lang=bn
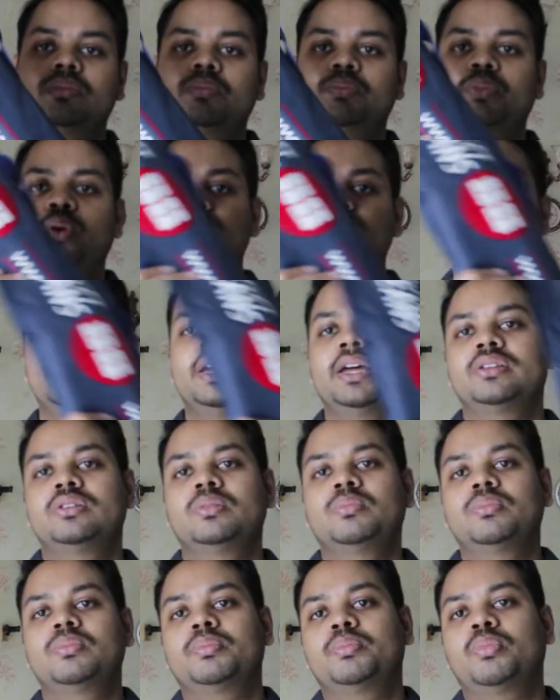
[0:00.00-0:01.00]
পলি
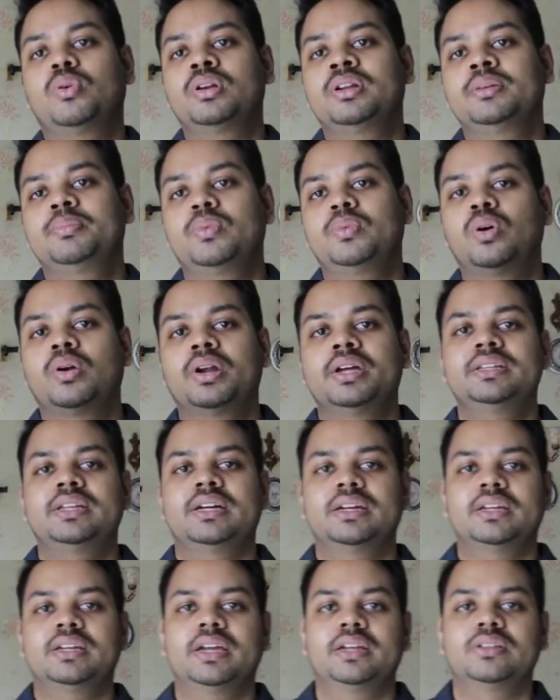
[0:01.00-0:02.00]
একদম পলি করাই
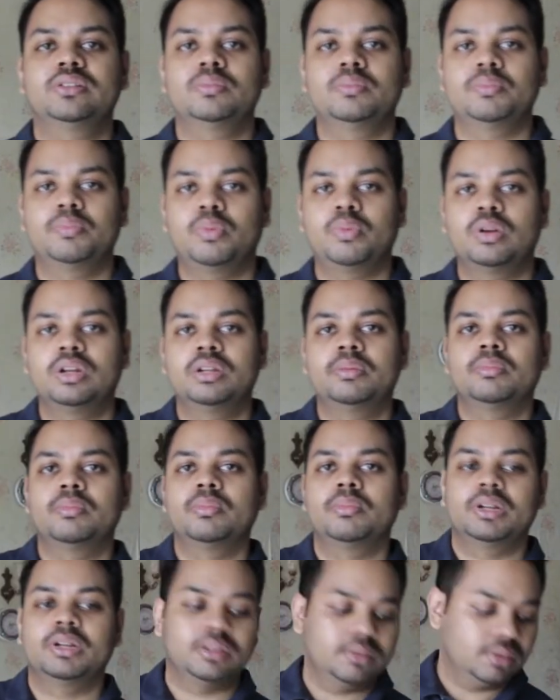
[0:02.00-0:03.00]
থাকে একদম পলি
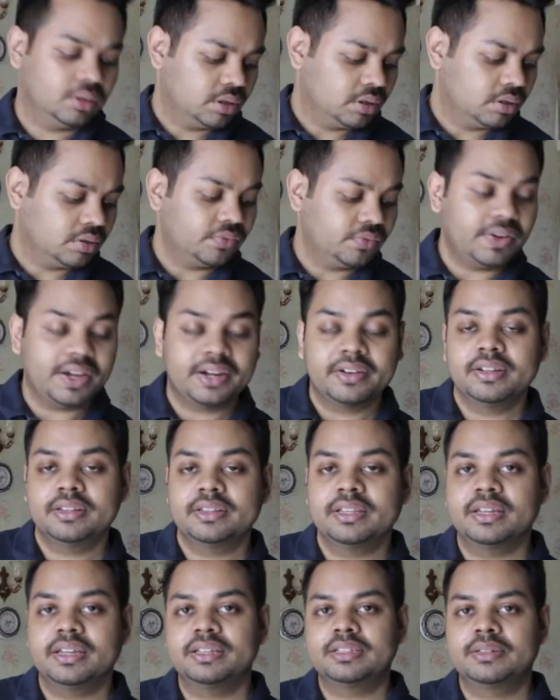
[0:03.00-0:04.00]
মানে ফ্যাক্টরি
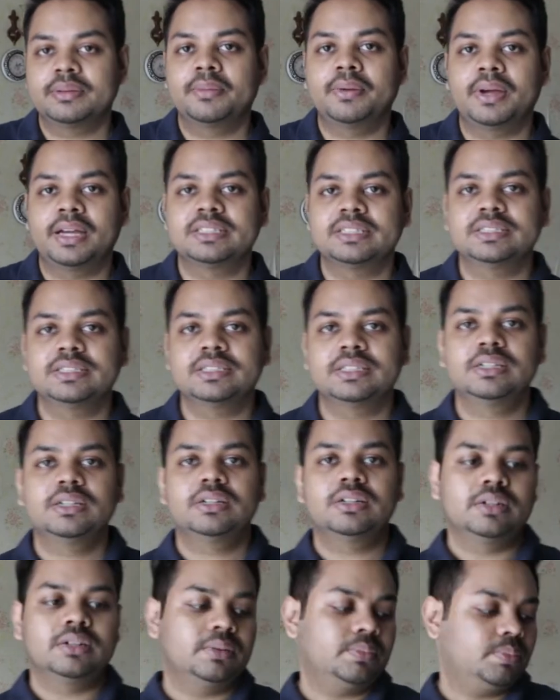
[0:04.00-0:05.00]
থেকে যেভাবে আসে
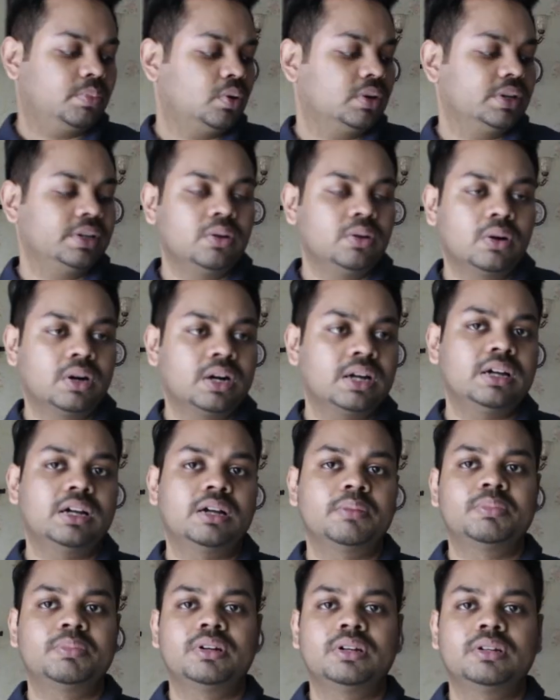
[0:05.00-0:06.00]
পলি করা
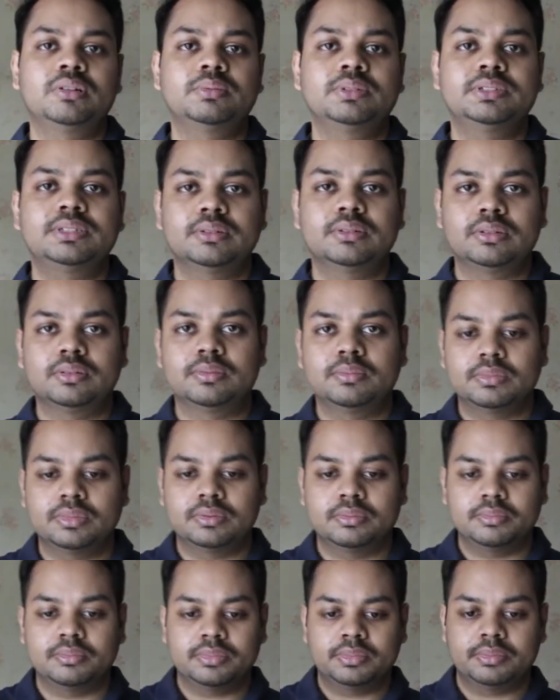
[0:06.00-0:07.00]
আপনার
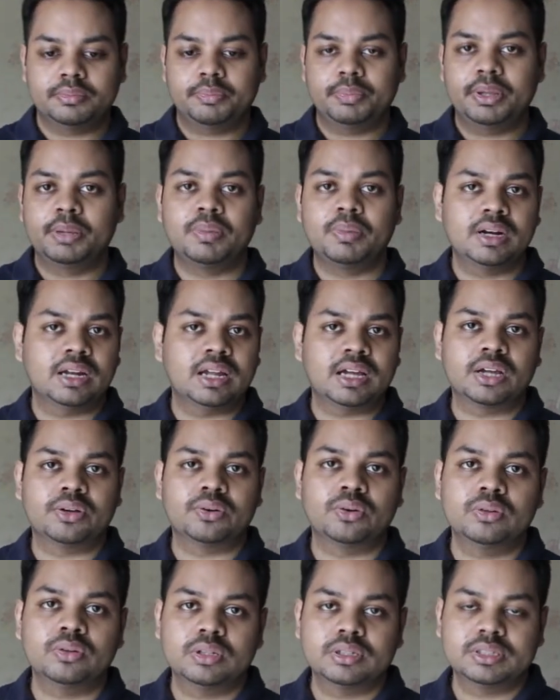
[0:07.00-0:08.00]
পেপার
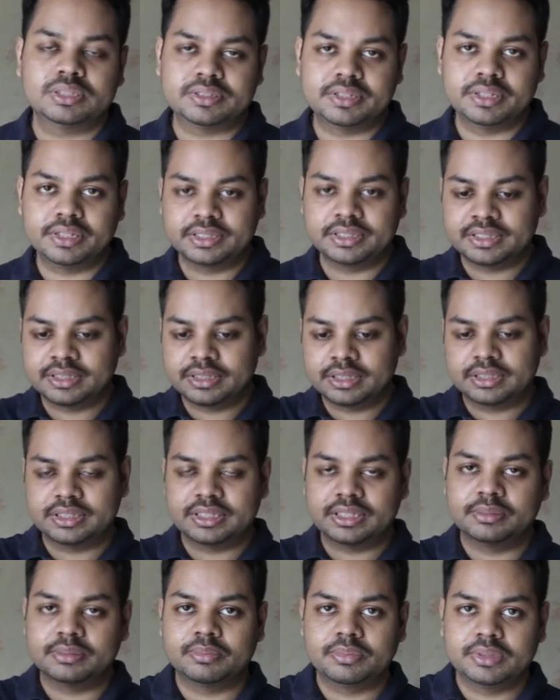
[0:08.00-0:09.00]
লাগানো স্ট্রিংসের
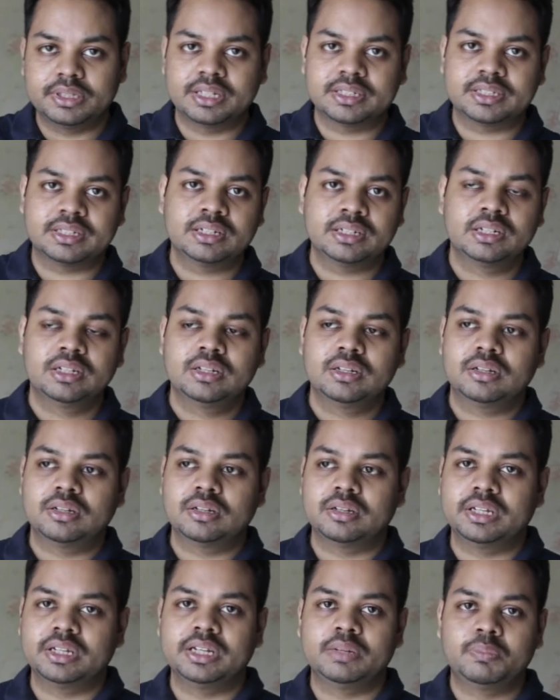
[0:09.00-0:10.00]
যে ইয়াটা
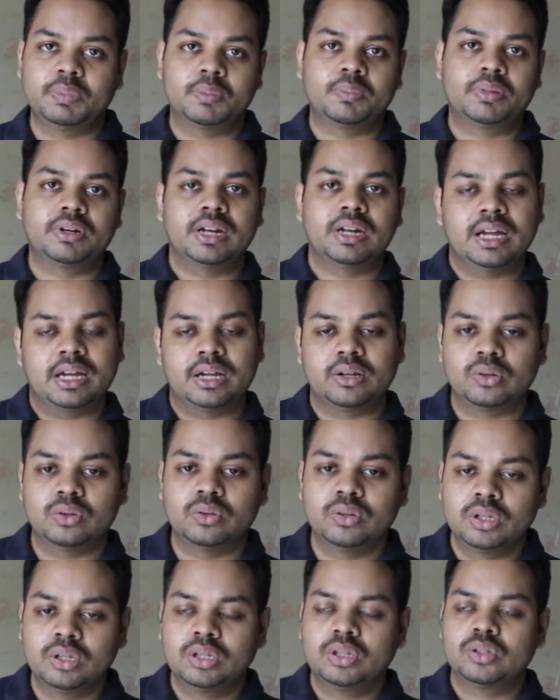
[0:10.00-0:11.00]
হিট পেপার লাগানো
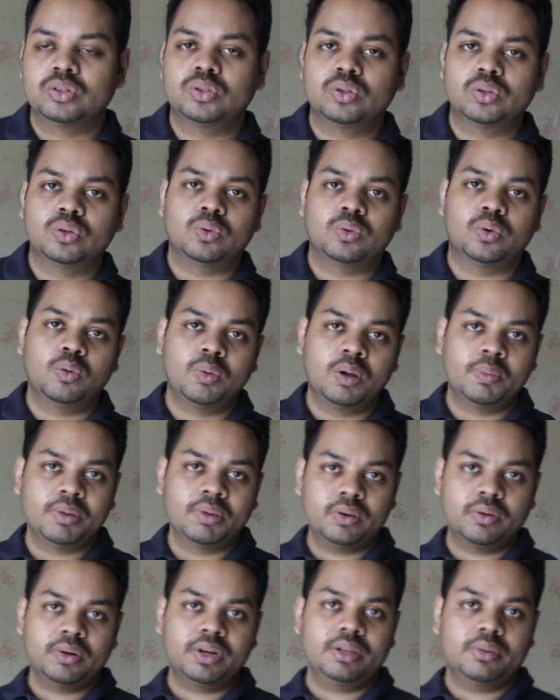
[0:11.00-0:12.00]
তো ওভাবে
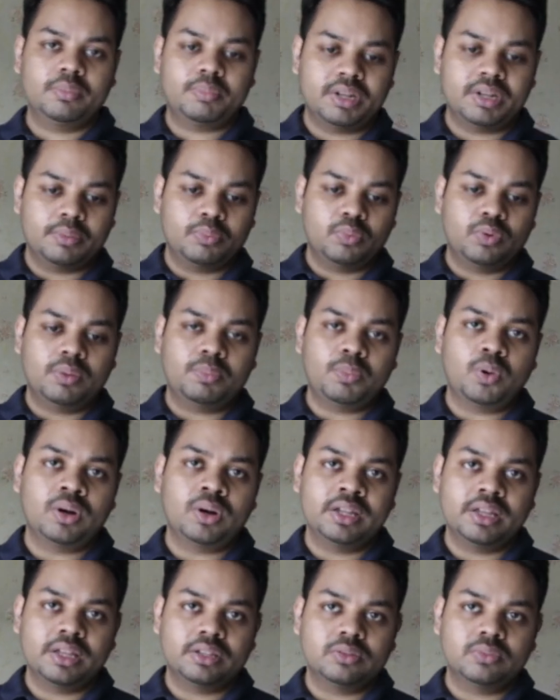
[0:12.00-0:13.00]
করে মানে পুরো
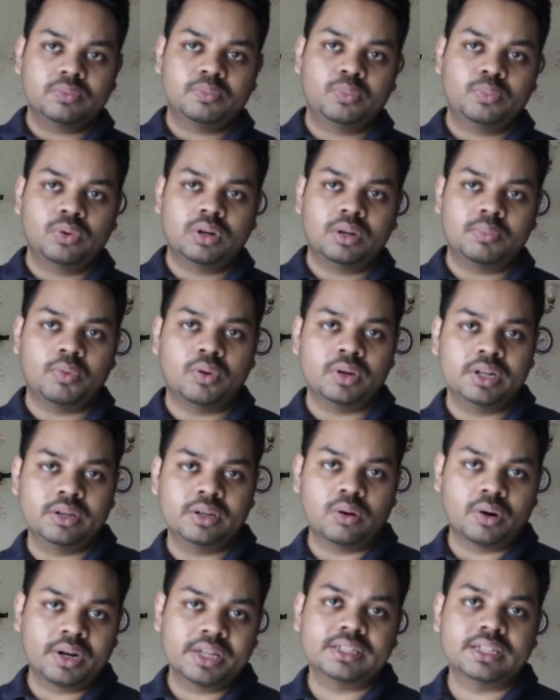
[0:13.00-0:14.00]
পলি একদম পুরো পলি
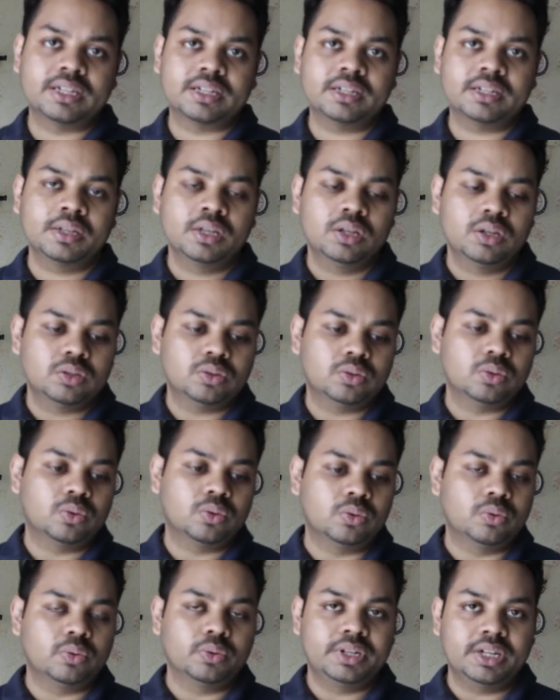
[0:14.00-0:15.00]
করাই থাকে তো
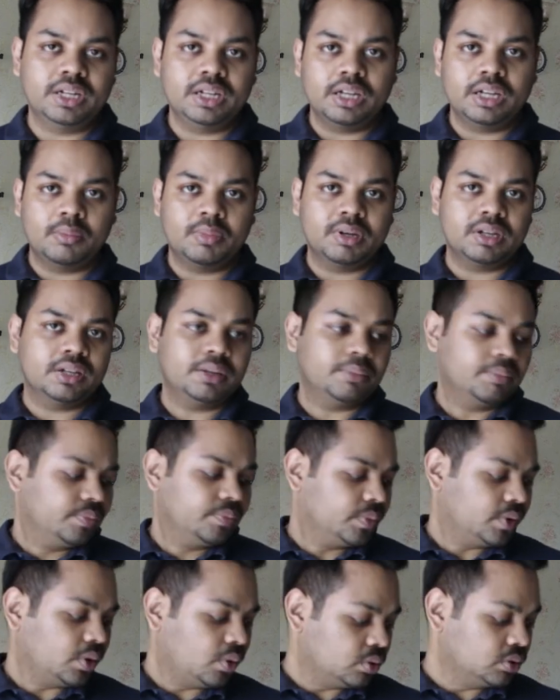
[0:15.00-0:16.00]
ওইটাই আমাকে
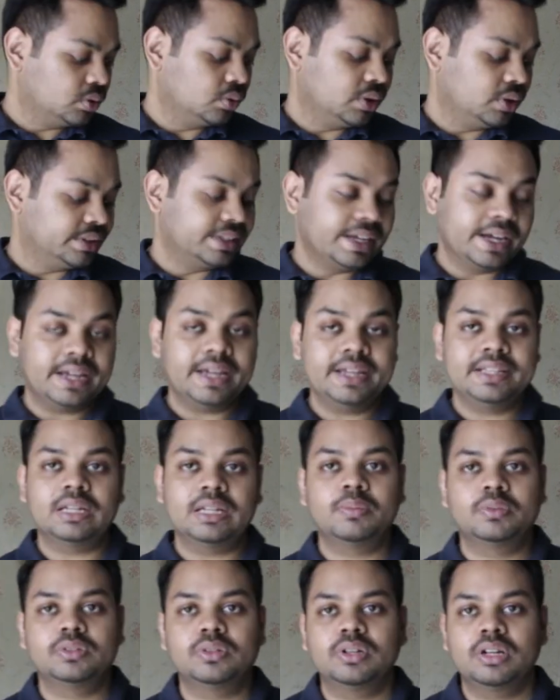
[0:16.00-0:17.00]
কতগুলো দেখায়
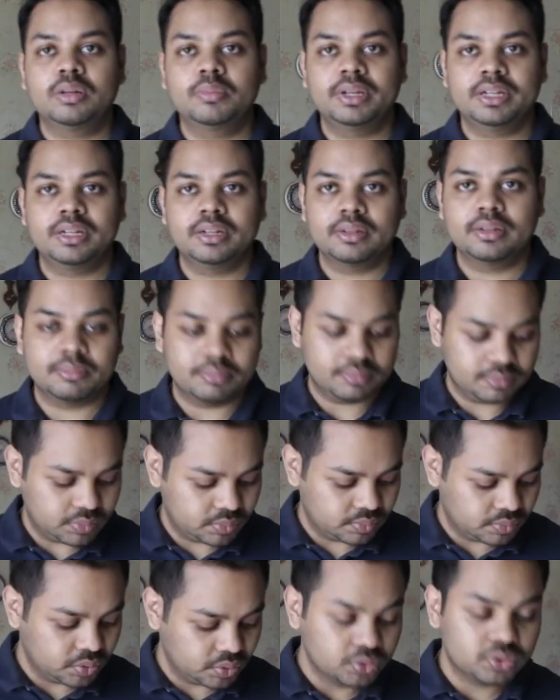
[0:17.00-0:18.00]
তারপর যখন আমি এটা
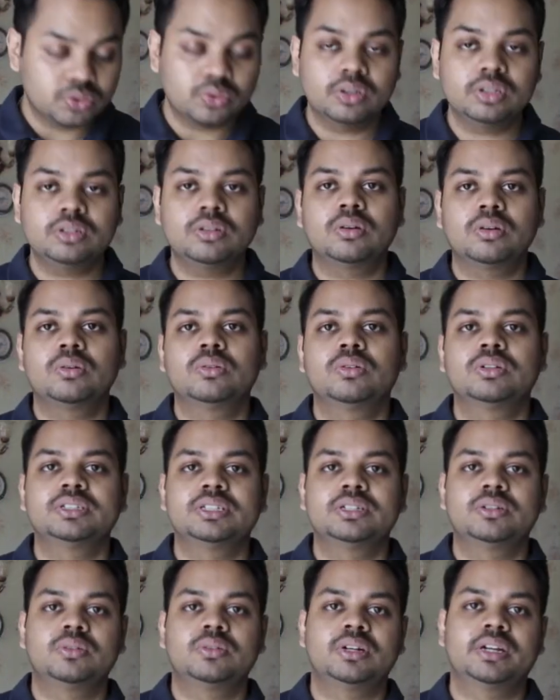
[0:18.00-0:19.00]
চুজ করি তখন হচ্ছে
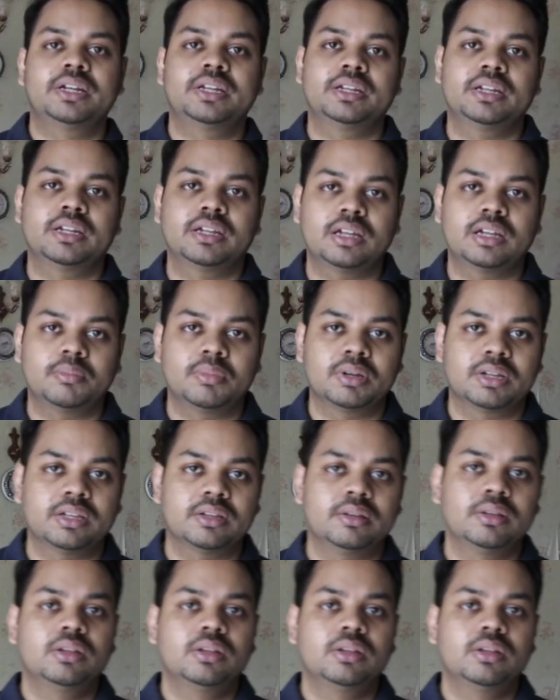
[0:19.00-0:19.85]
কি ওনারা এটা আমাকে